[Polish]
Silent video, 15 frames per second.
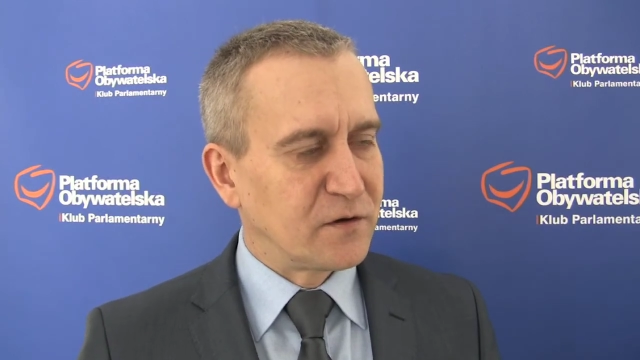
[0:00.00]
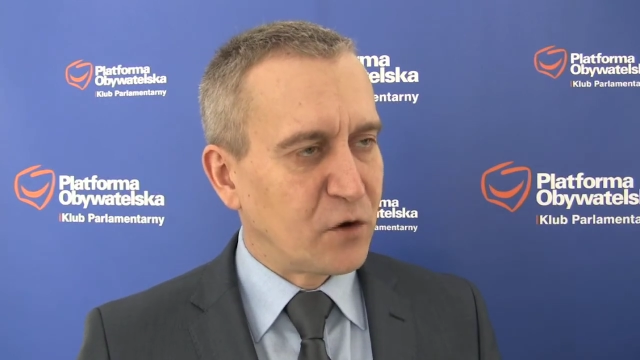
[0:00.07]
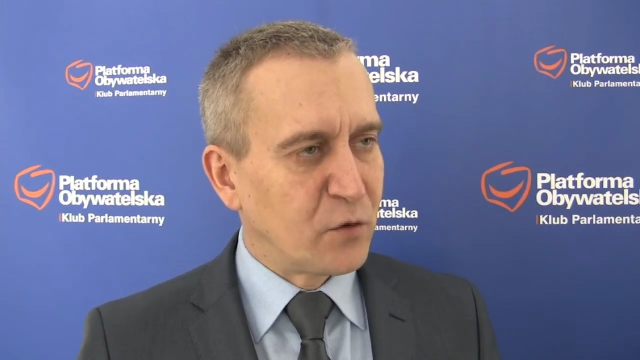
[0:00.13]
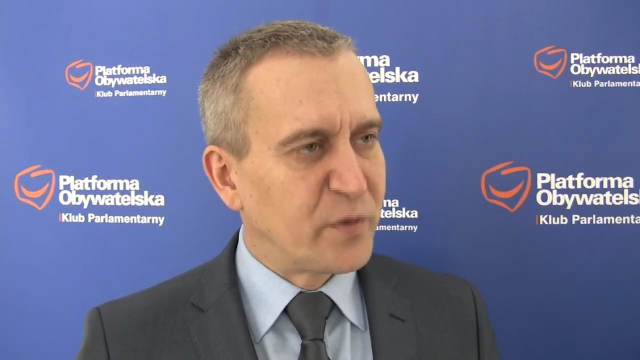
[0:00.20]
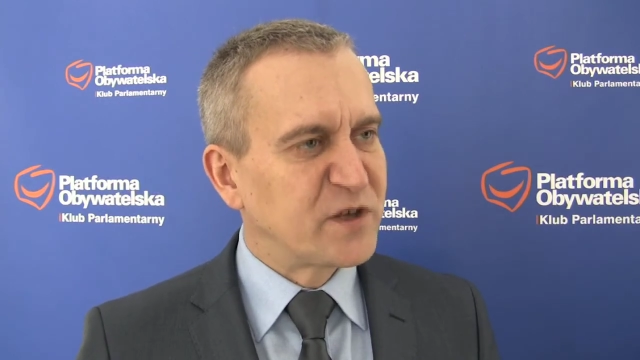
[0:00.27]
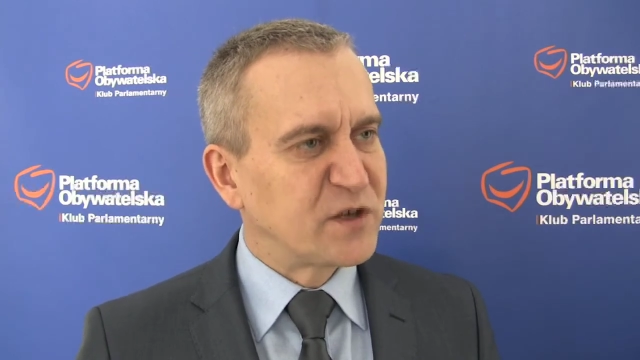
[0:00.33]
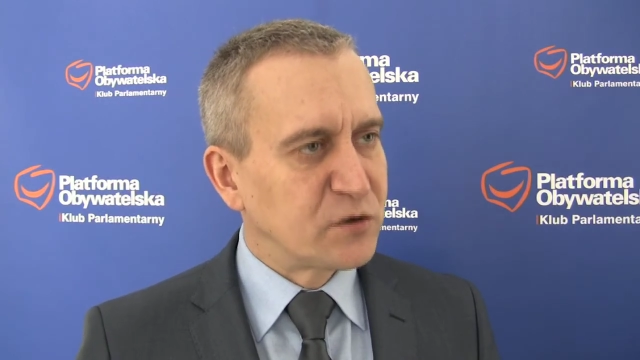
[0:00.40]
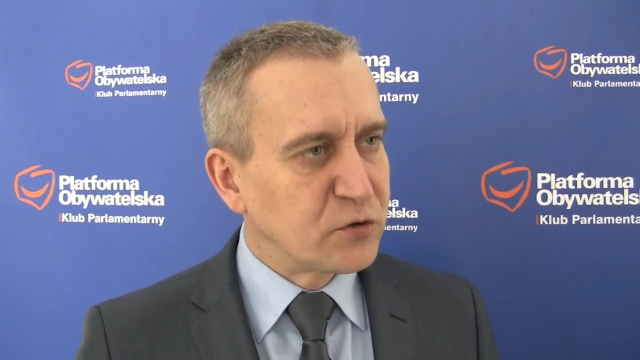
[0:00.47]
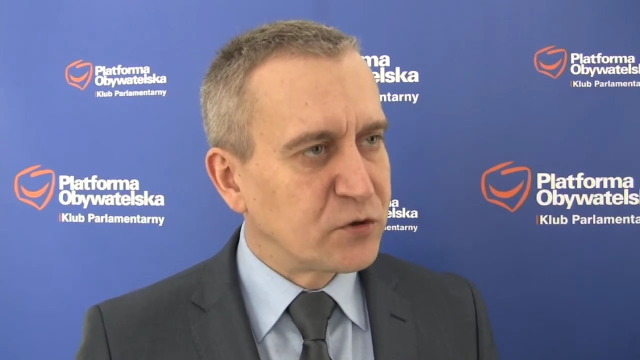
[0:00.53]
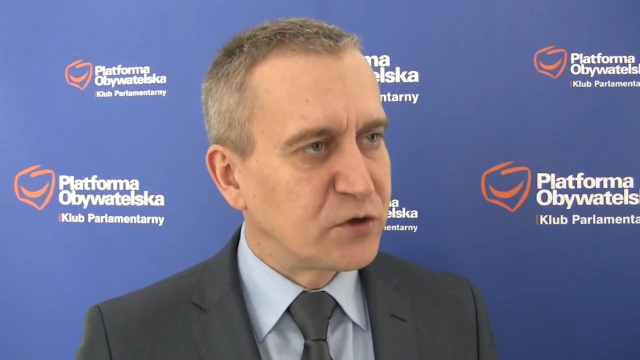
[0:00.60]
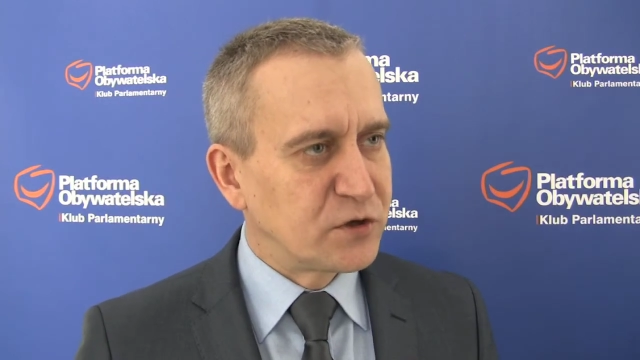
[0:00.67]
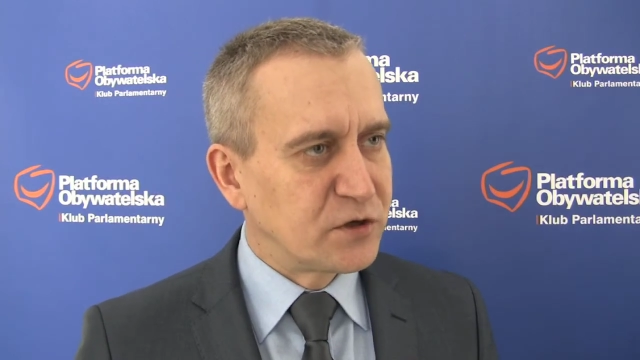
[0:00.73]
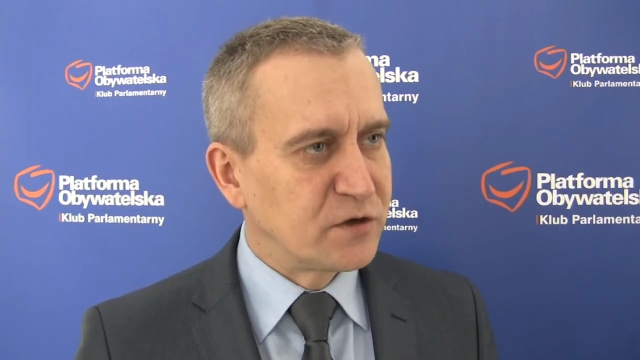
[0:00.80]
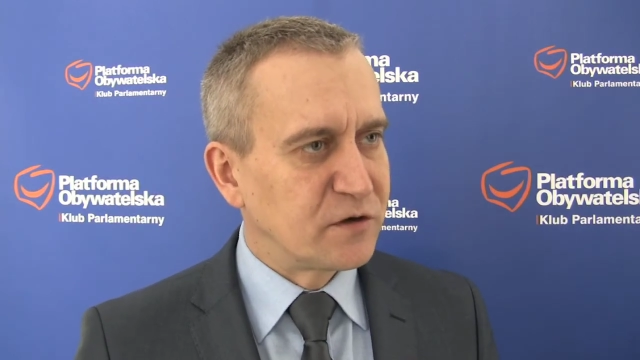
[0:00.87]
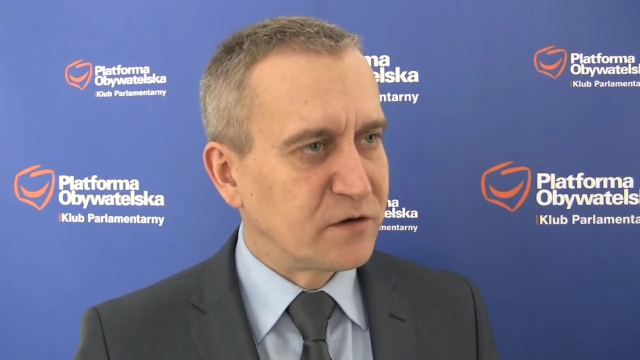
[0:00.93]

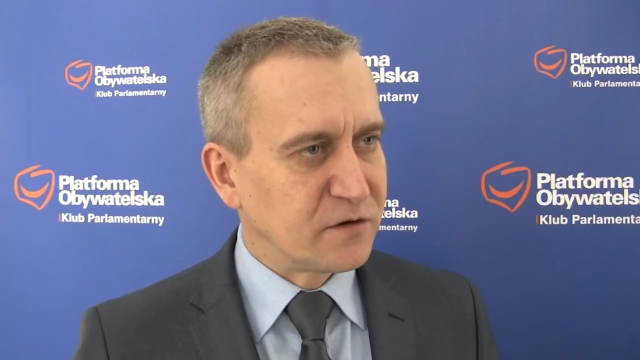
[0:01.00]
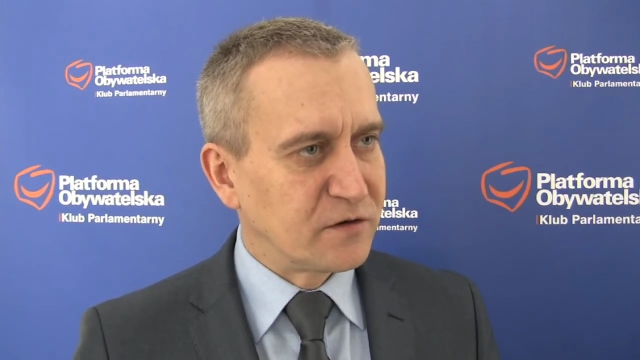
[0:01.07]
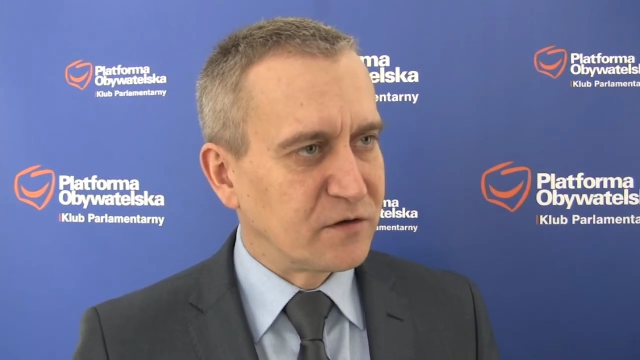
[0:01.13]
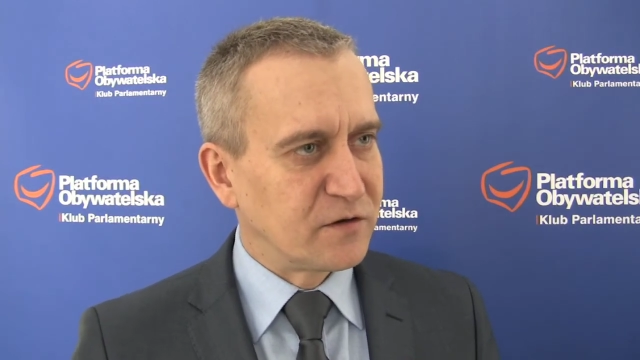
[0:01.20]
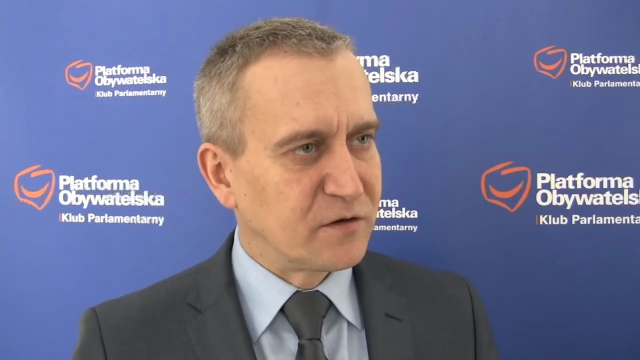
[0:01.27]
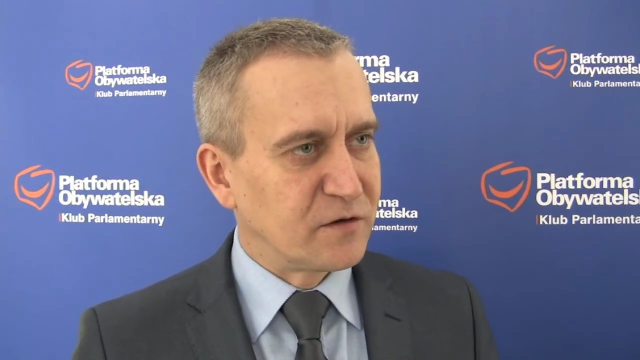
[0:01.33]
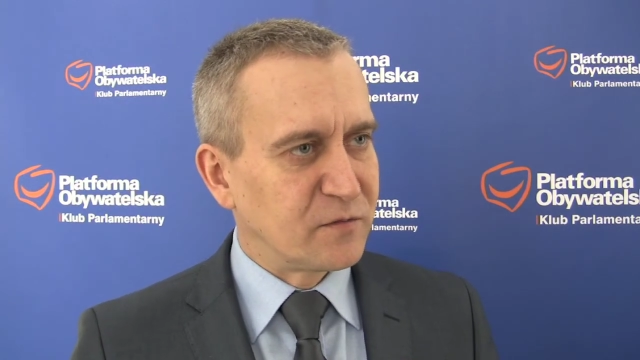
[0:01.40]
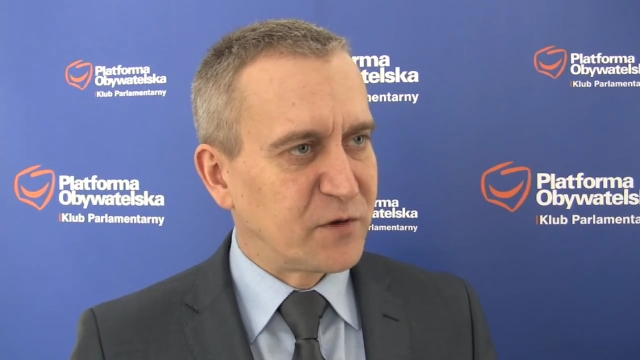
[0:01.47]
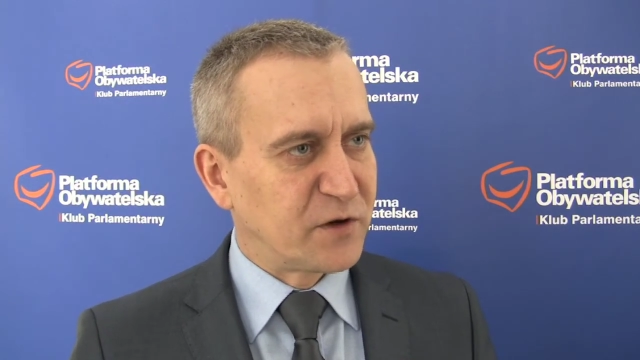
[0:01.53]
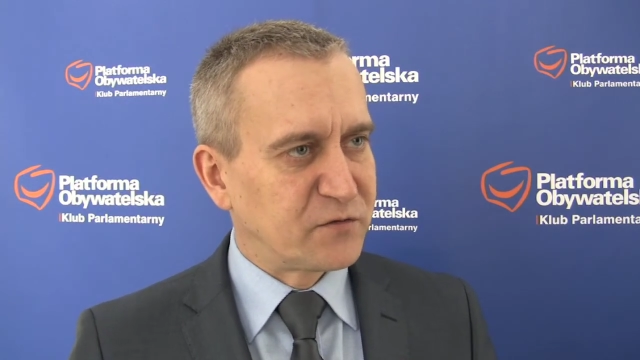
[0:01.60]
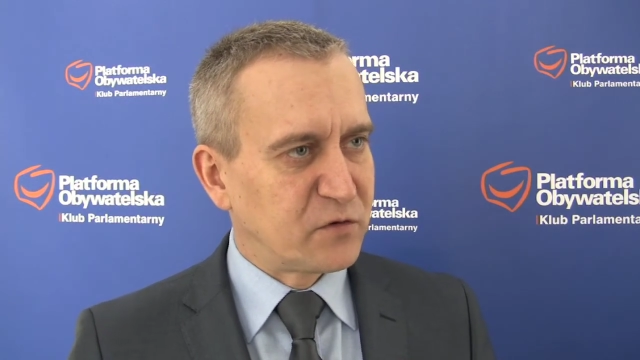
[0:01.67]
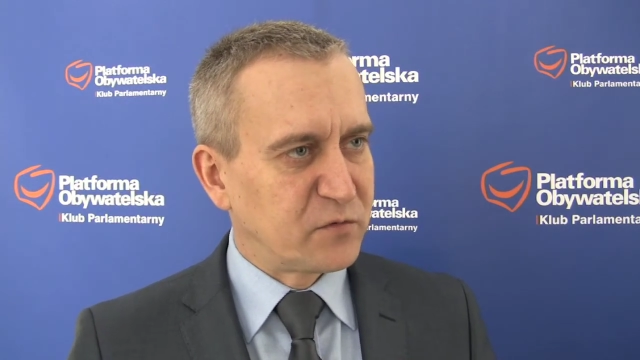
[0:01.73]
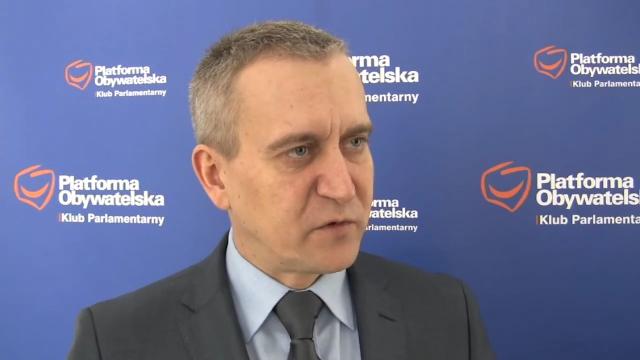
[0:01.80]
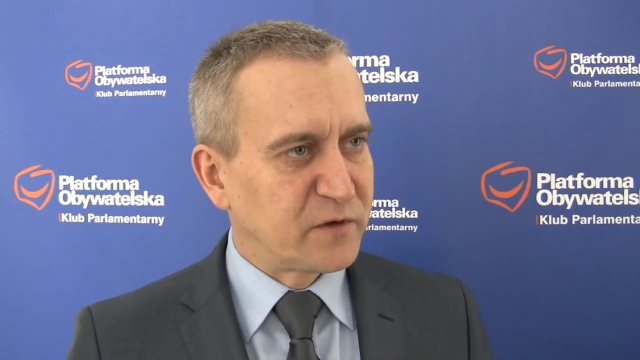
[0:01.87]
obecności Platformy